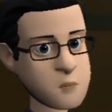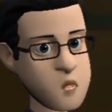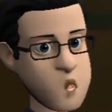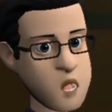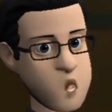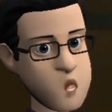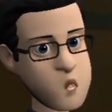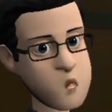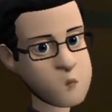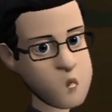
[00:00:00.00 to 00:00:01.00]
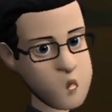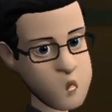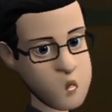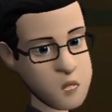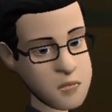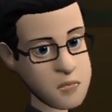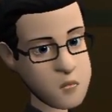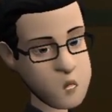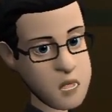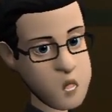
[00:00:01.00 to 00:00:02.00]
الجرعة كبسولتين
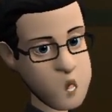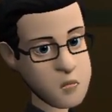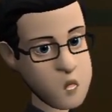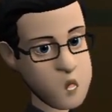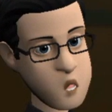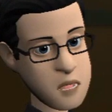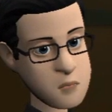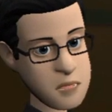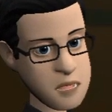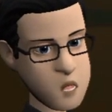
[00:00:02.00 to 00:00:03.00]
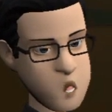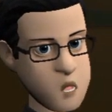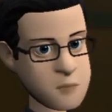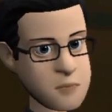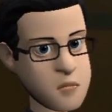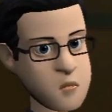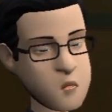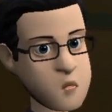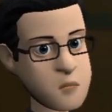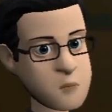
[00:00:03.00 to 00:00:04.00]
يوميا أو حسب إرشادات الطبيب
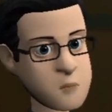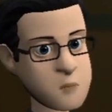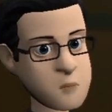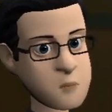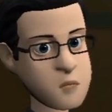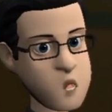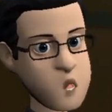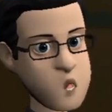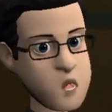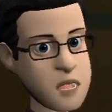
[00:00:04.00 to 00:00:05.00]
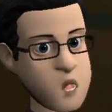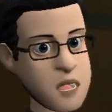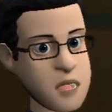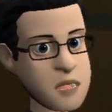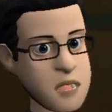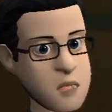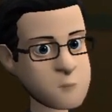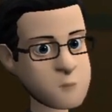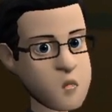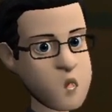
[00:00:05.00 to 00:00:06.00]
العبوة 30
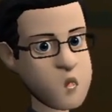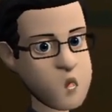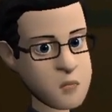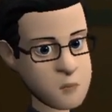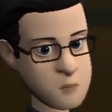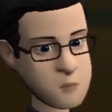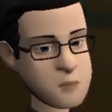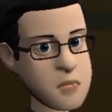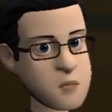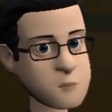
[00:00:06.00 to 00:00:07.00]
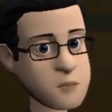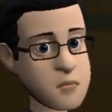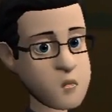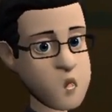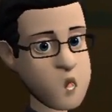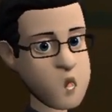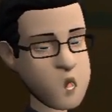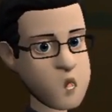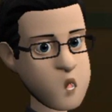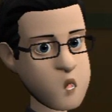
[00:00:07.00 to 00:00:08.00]
كبسولة سعر العبوة
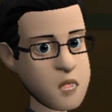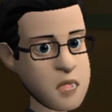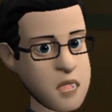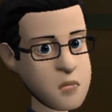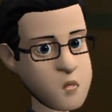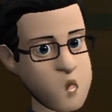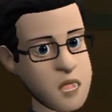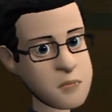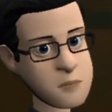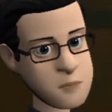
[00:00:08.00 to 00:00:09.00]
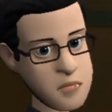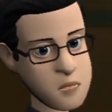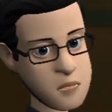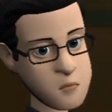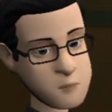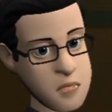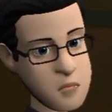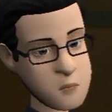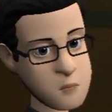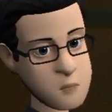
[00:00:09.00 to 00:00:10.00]
445 جنيه
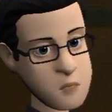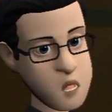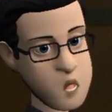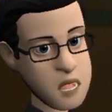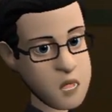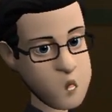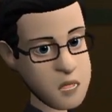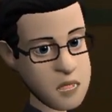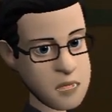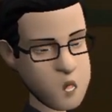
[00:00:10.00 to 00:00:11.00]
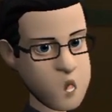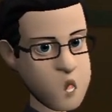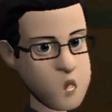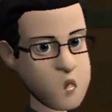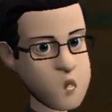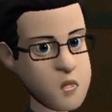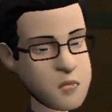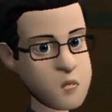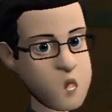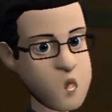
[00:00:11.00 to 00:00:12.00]
مع تمنياتي لكم
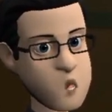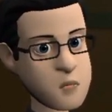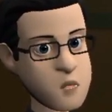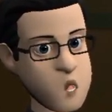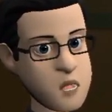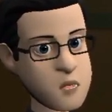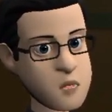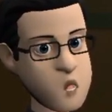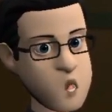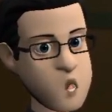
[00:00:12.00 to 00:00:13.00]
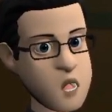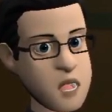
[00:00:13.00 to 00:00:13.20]
بدوام الصحة